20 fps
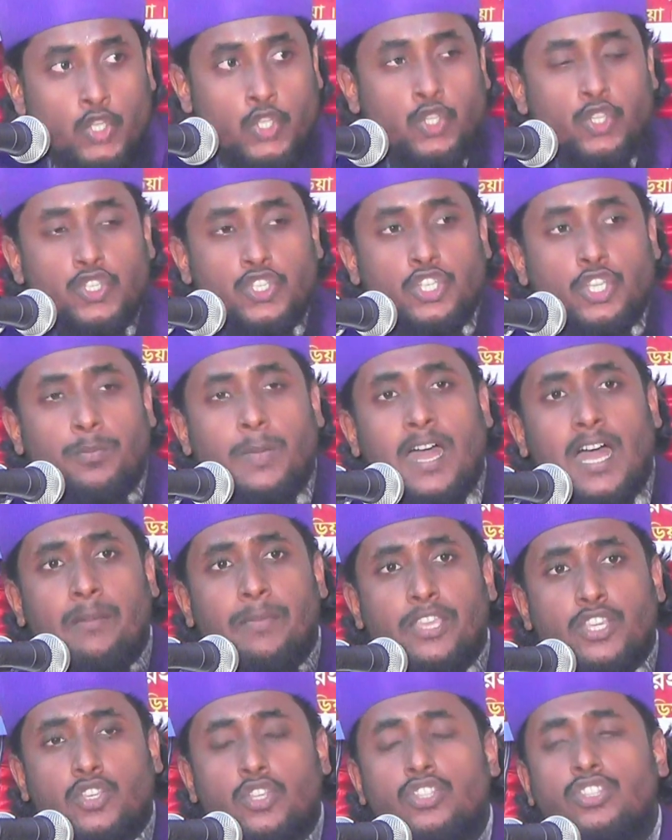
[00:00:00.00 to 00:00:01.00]

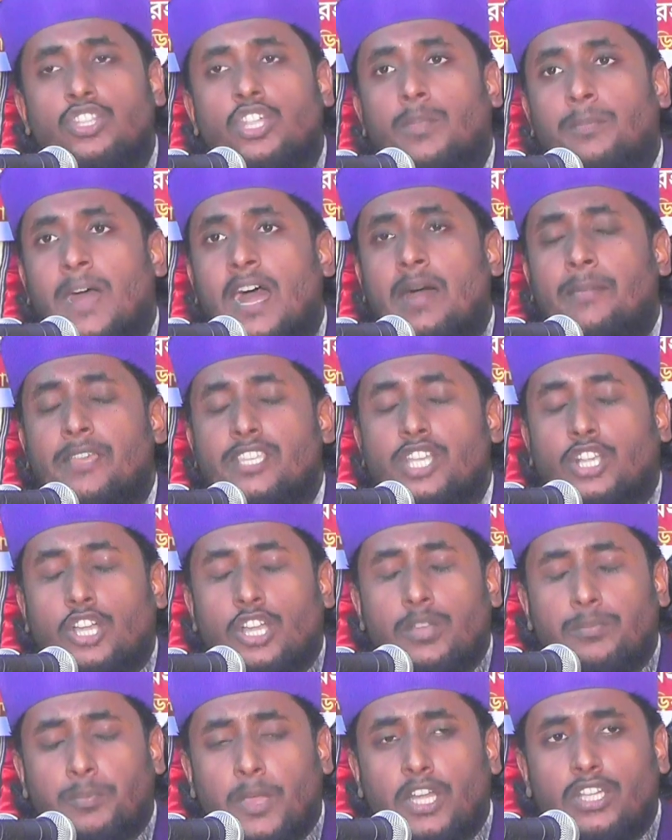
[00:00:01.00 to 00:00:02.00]
সুষ্ঠুভাবে সুন্দরভাবে
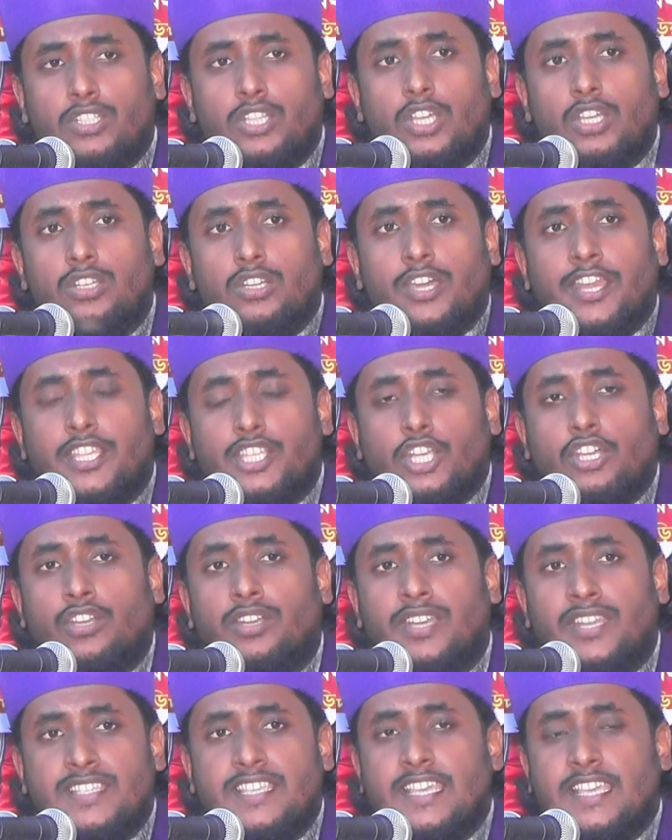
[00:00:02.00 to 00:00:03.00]
যখন বন্টন করে যখন
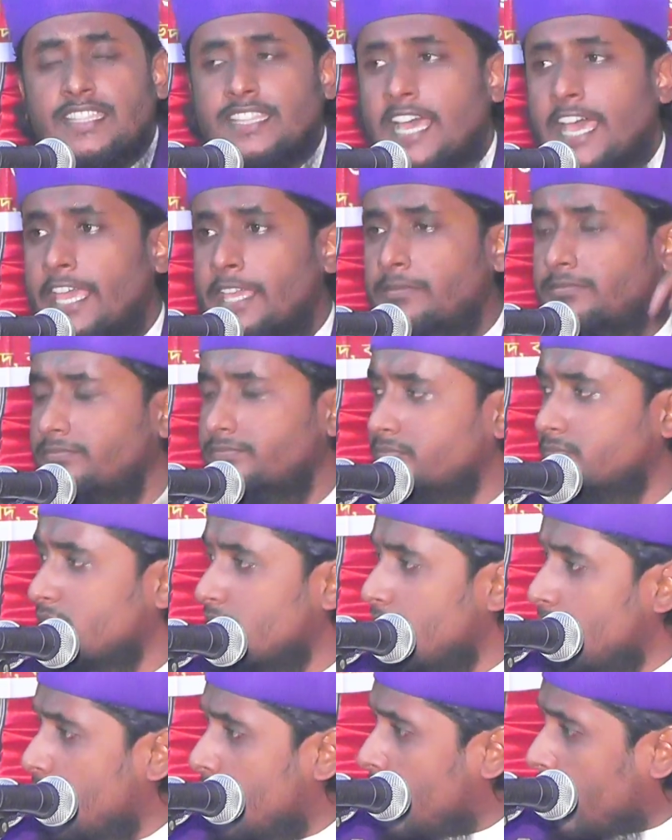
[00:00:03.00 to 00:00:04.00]
রিজিক দেয়
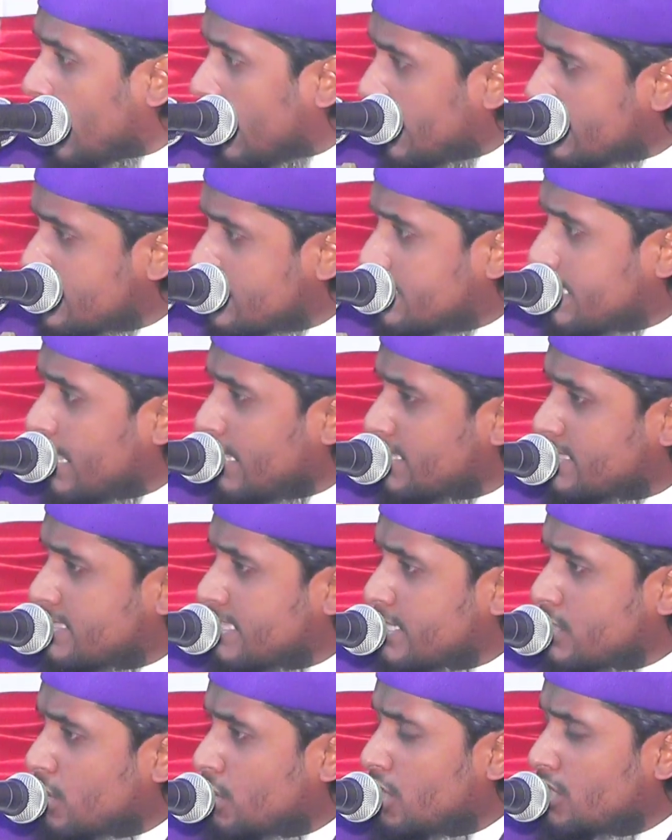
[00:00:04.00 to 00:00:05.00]
আস্তে
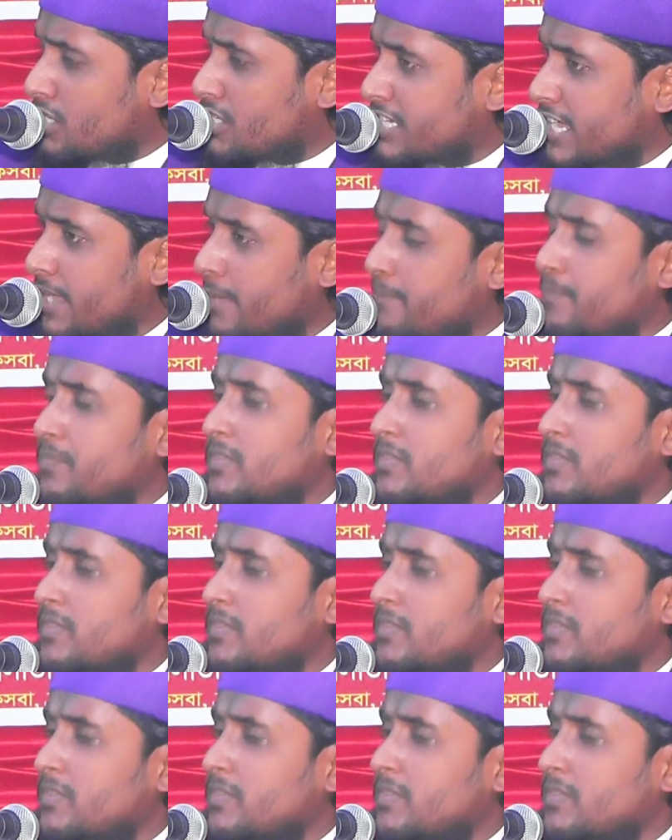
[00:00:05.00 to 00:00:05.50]
আস্তে যখন সে